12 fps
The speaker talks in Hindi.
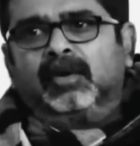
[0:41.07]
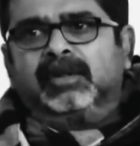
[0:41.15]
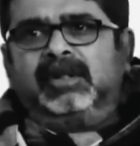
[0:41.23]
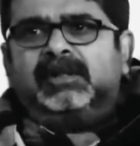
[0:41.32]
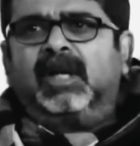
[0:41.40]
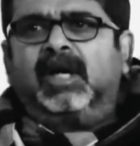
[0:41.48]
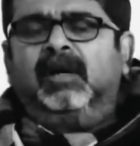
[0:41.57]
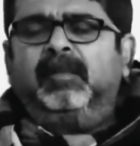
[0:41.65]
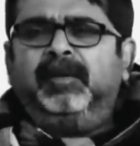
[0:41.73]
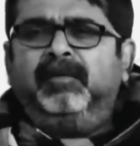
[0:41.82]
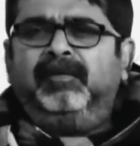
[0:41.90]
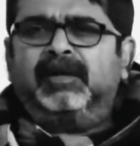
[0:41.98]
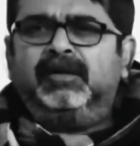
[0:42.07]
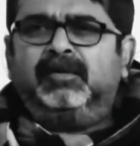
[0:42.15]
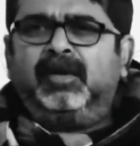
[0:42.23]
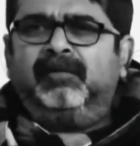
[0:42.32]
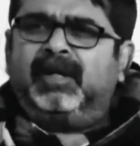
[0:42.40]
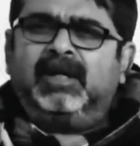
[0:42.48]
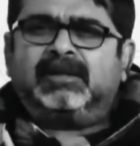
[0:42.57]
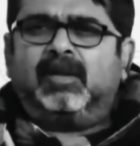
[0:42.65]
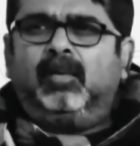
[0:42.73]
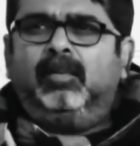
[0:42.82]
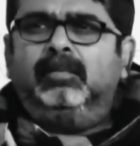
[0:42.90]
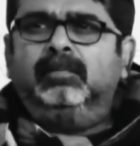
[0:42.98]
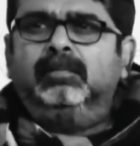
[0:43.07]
और तीसरा काम अपने व्यक्तित्व का विकास करो